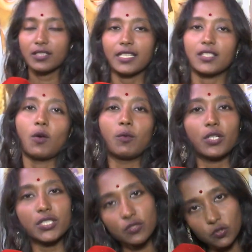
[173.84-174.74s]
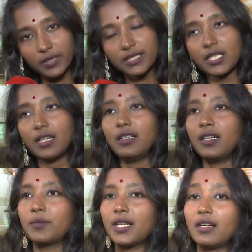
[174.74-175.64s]
অনেক নববর্ষের শুভেচ্ছা
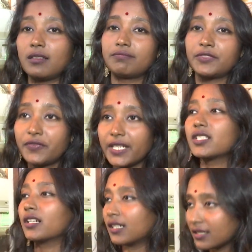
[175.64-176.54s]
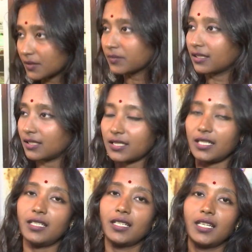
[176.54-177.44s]
আমরা ফ্রি জার্নালিজম দেখতে
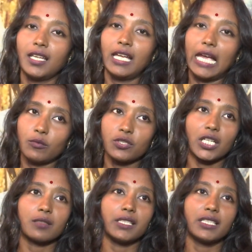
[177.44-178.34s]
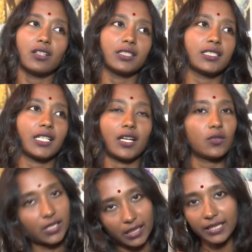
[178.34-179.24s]
চাই এমন সাংবাদিকতা যা
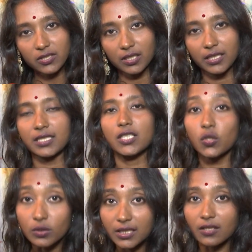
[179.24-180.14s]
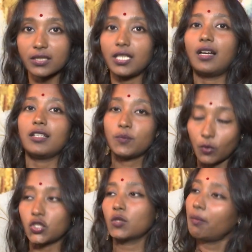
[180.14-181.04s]
কারোর টাকায় চলে না যা সত্যি কথা
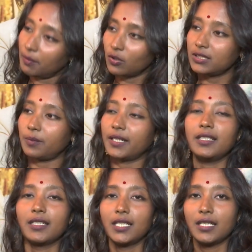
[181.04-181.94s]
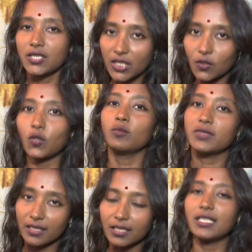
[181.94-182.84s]
স্পষ্টভাবে বলতে পারে সেরকম
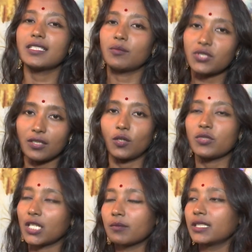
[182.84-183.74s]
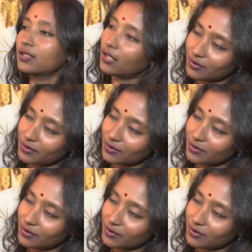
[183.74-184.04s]
জার্নালিজম সেরকম সাংবাদিকতা